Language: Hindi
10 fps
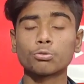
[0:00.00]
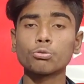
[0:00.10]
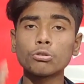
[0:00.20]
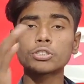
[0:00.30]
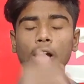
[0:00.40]
हो
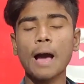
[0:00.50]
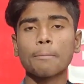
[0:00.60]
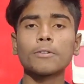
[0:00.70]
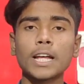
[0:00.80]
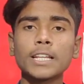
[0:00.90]
तो दोस्त
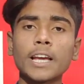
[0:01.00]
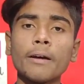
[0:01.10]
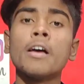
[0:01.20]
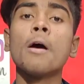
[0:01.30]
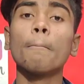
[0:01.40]
आपको बता
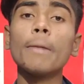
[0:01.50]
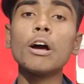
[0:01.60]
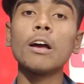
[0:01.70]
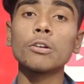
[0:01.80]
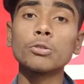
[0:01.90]
दीजिए
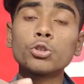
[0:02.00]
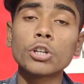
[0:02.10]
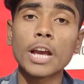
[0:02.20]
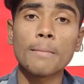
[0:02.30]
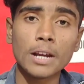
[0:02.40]
मैं जो
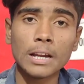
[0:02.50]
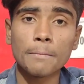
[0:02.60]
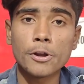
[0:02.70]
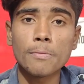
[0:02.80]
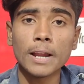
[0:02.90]
कैमरा वाला
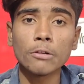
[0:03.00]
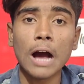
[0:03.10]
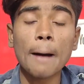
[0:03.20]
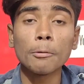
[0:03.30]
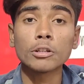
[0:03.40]
वीडियो बनाया हूँ
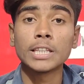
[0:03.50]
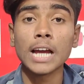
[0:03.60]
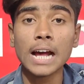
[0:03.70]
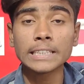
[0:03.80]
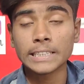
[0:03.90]
आप लोग
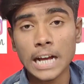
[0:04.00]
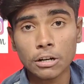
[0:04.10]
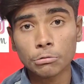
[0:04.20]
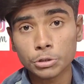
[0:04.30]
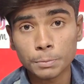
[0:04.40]
ध्यान से
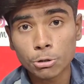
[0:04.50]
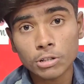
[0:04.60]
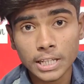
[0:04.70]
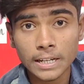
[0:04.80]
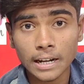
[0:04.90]
जाकर उस वीडियो
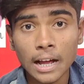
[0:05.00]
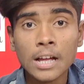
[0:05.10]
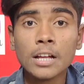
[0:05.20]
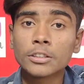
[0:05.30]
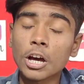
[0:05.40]
को देखिएगा
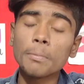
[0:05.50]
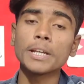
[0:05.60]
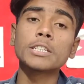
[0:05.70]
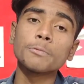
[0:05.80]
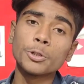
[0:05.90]
तब
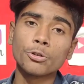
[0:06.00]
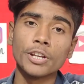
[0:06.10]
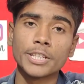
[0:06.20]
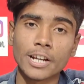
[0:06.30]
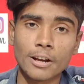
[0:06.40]
इस वीडियो को
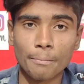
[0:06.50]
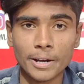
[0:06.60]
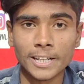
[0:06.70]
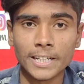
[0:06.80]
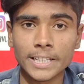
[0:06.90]
नीचे
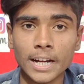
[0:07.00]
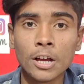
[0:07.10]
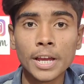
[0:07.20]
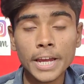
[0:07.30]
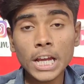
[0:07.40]
कमेंट कीजिएगा
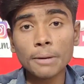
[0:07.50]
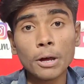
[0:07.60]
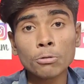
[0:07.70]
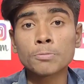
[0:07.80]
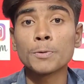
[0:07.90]
एक
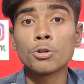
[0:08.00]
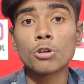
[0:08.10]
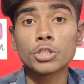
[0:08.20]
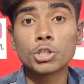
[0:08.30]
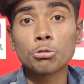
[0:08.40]
बार उस वीडियो
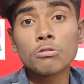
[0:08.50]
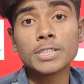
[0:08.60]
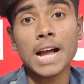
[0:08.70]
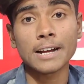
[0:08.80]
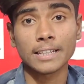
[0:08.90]
का जरूर
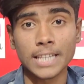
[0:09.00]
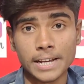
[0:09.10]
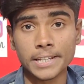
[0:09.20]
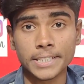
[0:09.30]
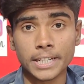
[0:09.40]
जाकर
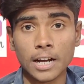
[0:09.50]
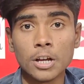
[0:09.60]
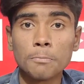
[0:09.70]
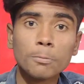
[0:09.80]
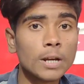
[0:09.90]
देख लीजिएगा
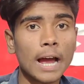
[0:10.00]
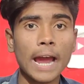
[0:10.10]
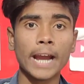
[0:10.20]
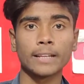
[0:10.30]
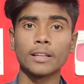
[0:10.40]
पूरा
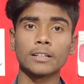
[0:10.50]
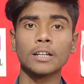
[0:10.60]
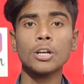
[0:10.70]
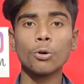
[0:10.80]
एंड तक